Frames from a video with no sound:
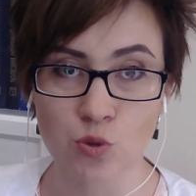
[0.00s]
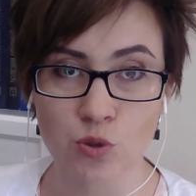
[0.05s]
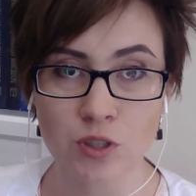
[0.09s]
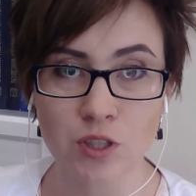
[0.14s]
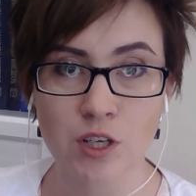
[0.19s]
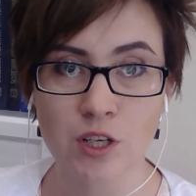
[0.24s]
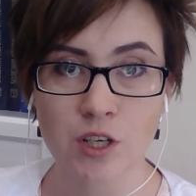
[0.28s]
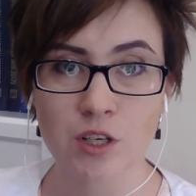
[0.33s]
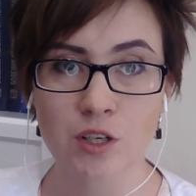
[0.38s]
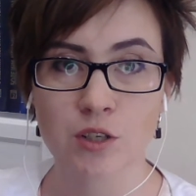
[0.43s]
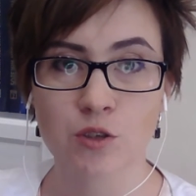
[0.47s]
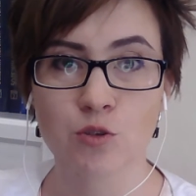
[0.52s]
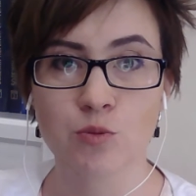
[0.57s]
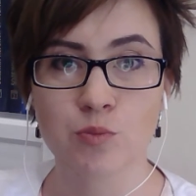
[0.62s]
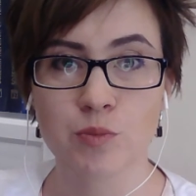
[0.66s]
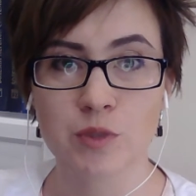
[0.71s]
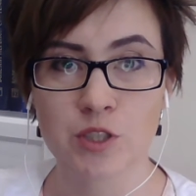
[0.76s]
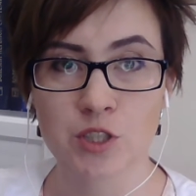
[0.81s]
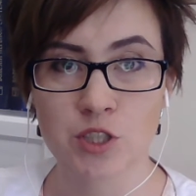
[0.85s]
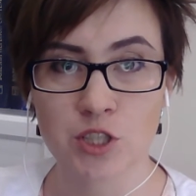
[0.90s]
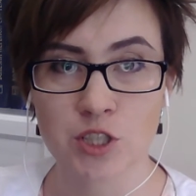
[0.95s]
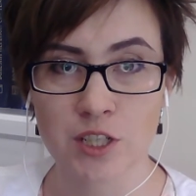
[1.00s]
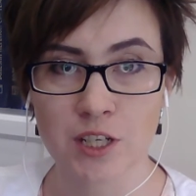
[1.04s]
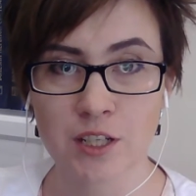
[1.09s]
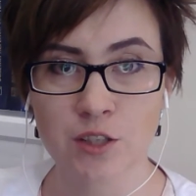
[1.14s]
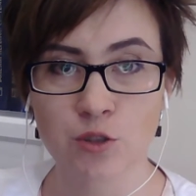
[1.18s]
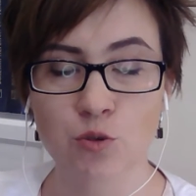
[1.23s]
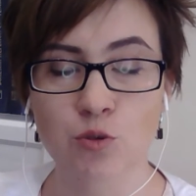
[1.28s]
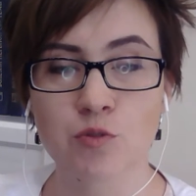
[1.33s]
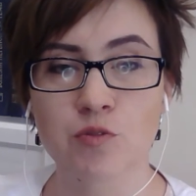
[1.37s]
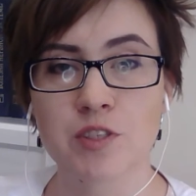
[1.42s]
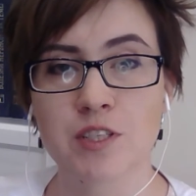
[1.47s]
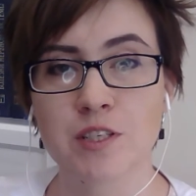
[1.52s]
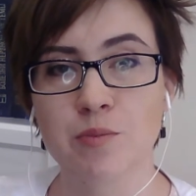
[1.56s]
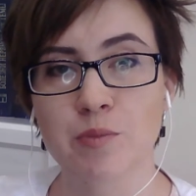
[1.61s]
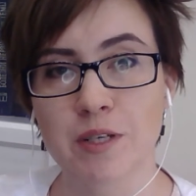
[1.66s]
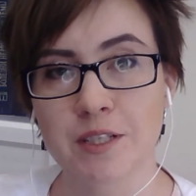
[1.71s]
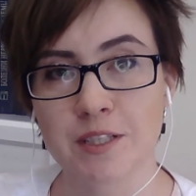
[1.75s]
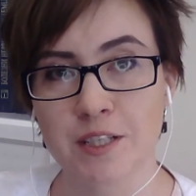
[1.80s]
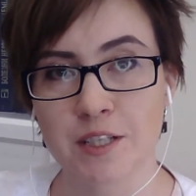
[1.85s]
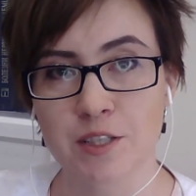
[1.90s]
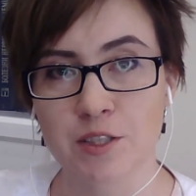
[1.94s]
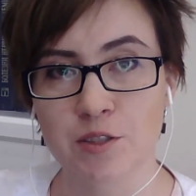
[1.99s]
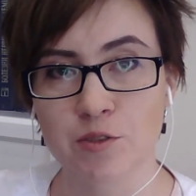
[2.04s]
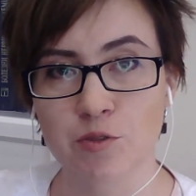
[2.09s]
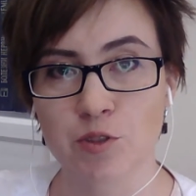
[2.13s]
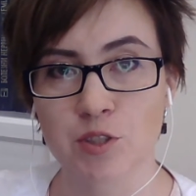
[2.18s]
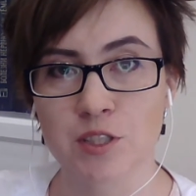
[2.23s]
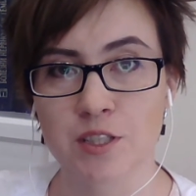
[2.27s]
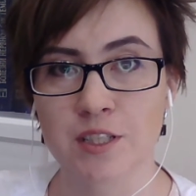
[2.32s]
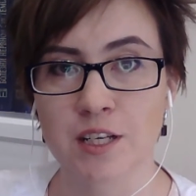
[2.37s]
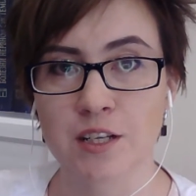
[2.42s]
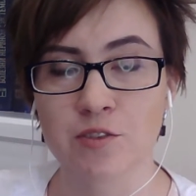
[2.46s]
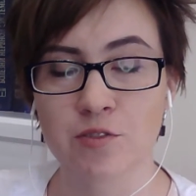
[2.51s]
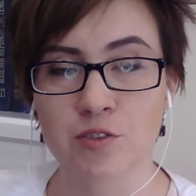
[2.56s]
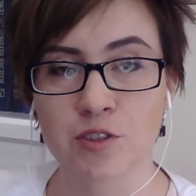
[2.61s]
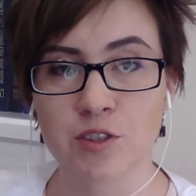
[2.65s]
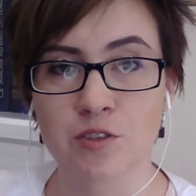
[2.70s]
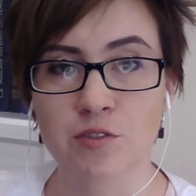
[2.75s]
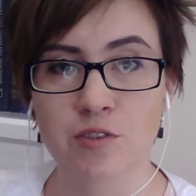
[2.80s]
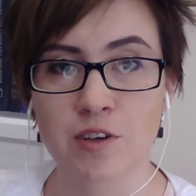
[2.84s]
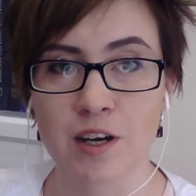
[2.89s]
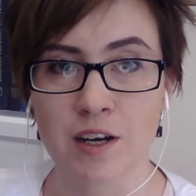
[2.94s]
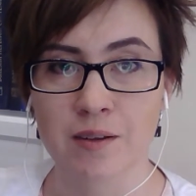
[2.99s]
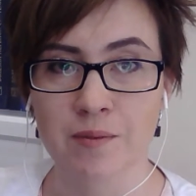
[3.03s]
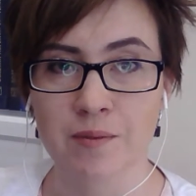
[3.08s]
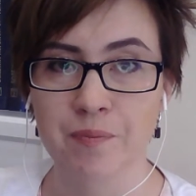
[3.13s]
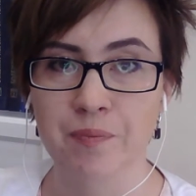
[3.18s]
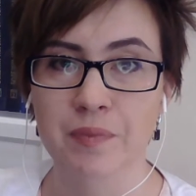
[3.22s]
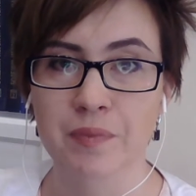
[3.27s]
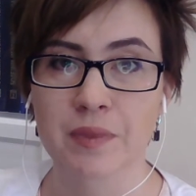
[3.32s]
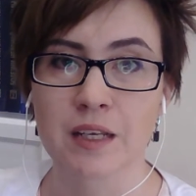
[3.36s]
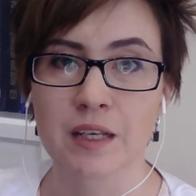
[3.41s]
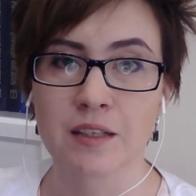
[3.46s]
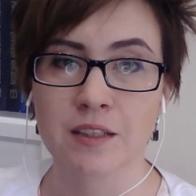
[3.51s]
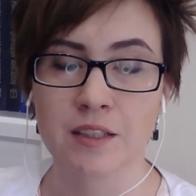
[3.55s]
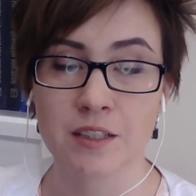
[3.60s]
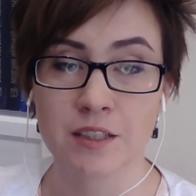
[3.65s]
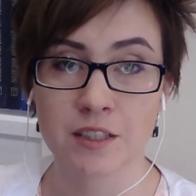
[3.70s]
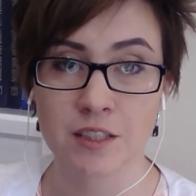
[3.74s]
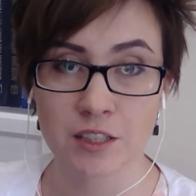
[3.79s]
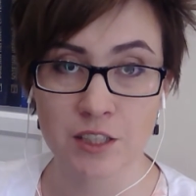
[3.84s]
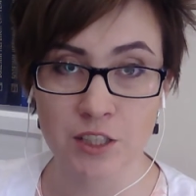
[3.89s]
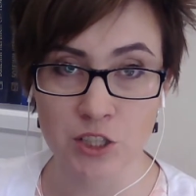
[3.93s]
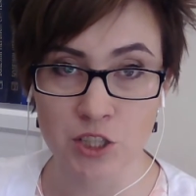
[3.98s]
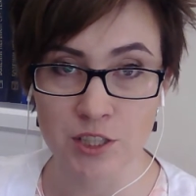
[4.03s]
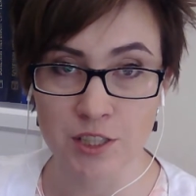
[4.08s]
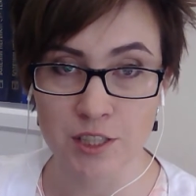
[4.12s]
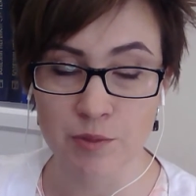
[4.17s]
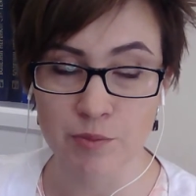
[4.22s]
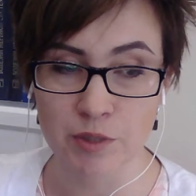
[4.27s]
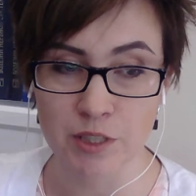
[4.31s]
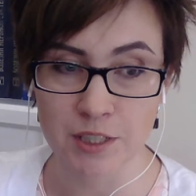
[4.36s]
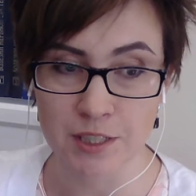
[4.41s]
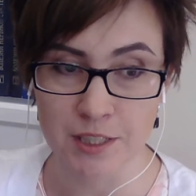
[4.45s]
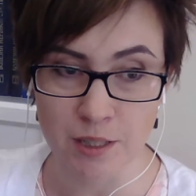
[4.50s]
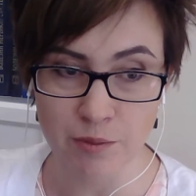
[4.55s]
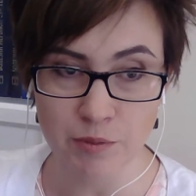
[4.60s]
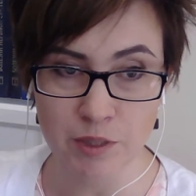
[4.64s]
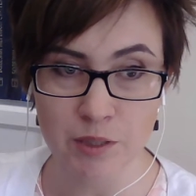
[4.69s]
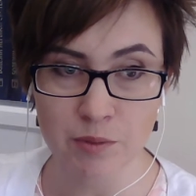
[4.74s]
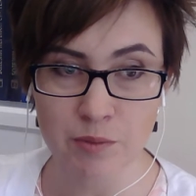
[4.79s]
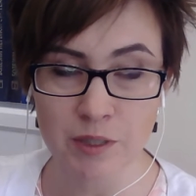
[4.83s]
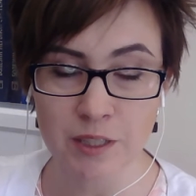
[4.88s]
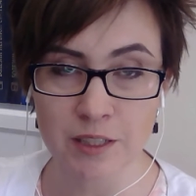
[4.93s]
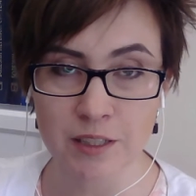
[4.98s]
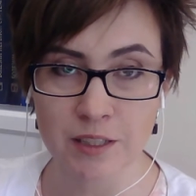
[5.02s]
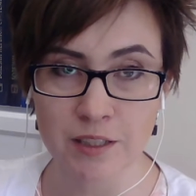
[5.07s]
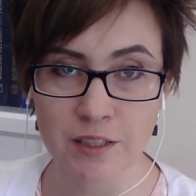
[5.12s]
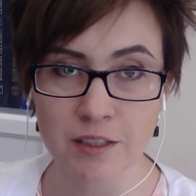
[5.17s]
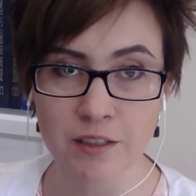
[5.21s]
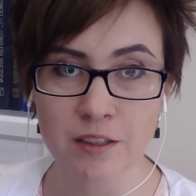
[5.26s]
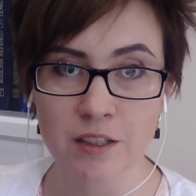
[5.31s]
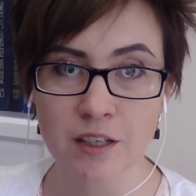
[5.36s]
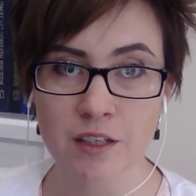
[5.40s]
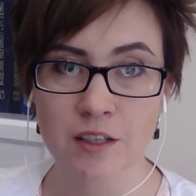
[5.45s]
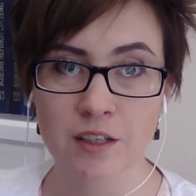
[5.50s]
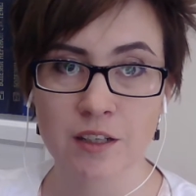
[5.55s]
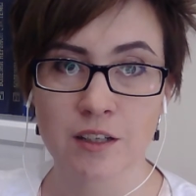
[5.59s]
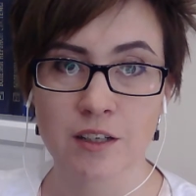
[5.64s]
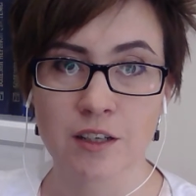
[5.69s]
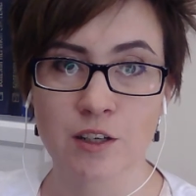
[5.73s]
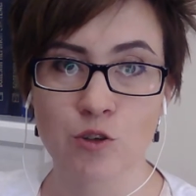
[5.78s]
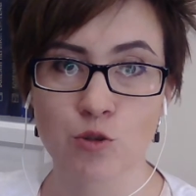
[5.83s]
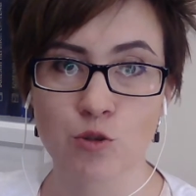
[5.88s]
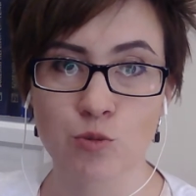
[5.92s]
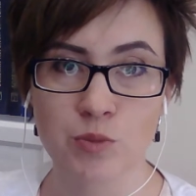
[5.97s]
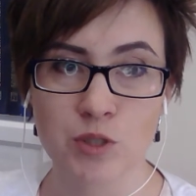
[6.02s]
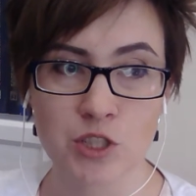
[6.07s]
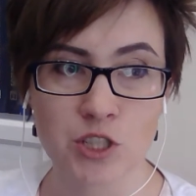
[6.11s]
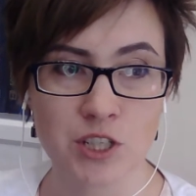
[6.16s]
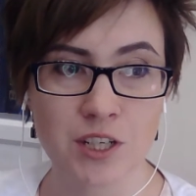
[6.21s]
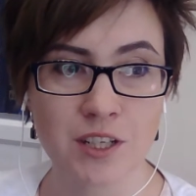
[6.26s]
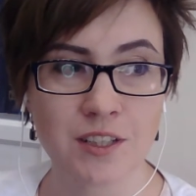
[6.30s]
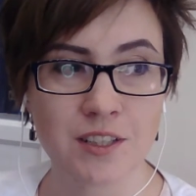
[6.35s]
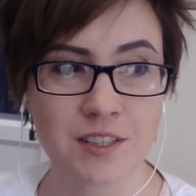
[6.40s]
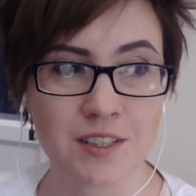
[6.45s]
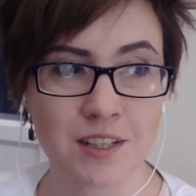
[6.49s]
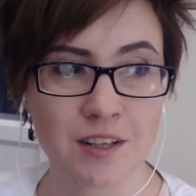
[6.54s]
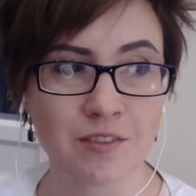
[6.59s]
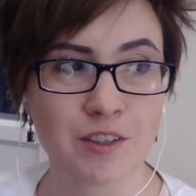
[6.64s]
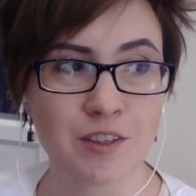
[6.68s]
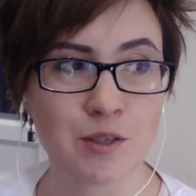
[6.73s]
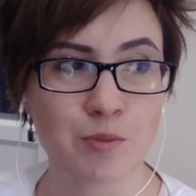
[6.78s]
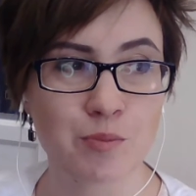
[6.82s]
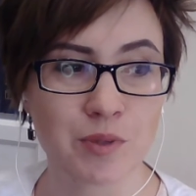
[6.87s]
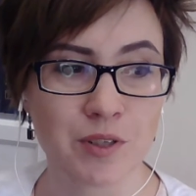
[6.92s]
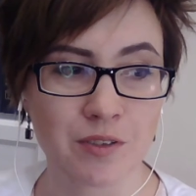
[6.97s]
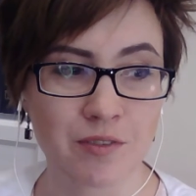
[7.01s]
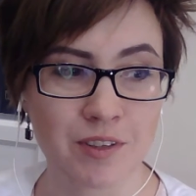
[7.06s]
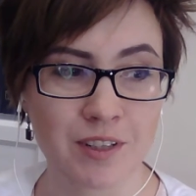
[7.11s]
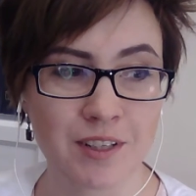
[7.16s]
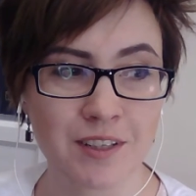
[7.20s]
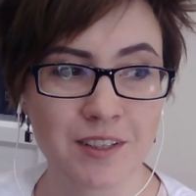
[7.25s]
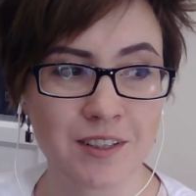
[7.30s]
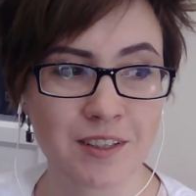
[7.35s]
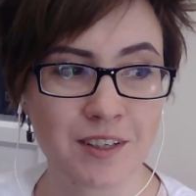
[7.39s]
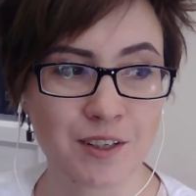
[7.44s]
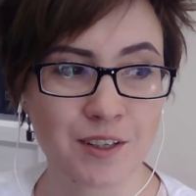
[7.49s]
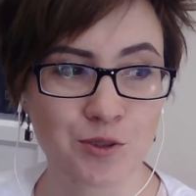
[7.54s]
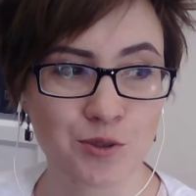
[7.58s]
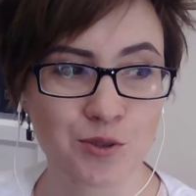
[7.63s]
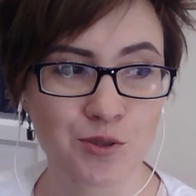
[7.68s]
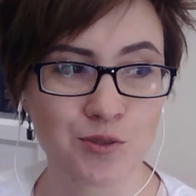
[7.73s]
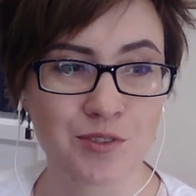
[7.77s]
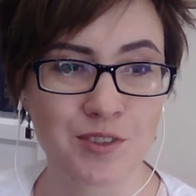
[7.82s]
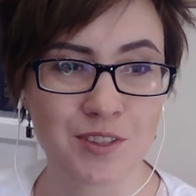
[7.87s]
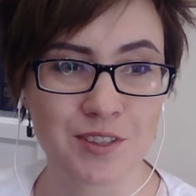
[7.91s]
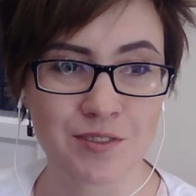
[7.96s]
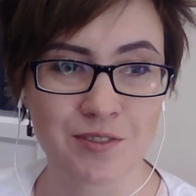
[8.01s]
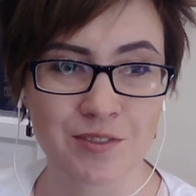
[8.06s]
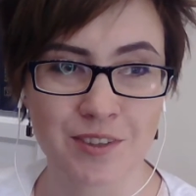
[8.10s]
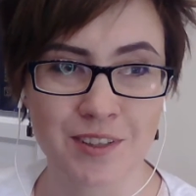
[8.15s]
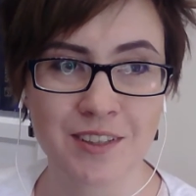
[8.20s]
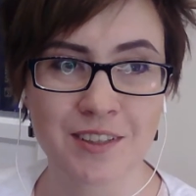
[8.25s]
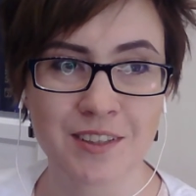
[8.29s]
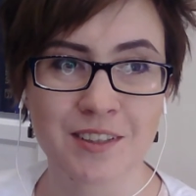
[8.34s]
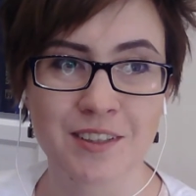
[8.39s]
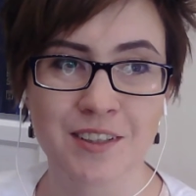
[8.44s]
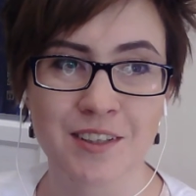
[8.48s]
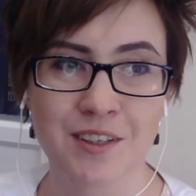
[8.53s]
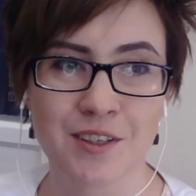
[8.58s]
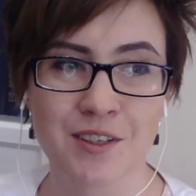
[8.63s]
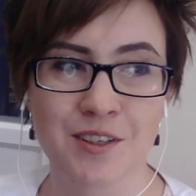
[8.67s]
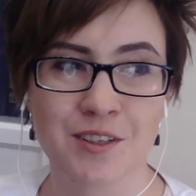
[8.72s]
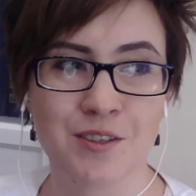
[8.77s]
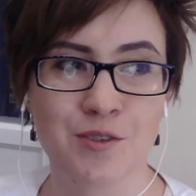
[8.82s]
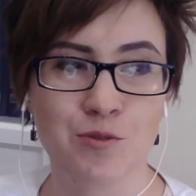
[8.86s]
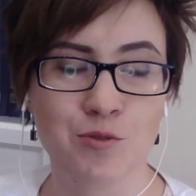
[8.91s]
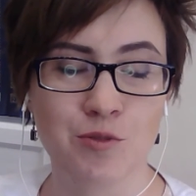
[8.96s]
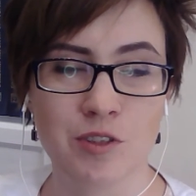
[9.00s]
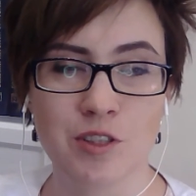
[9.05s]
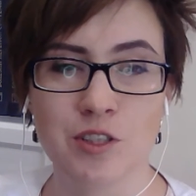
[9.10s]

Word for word: Он уменьшает, он взаимодействует с альфа-2 адренергическими рецепторами и а, уменьшает основные проявления, которые вызывает а,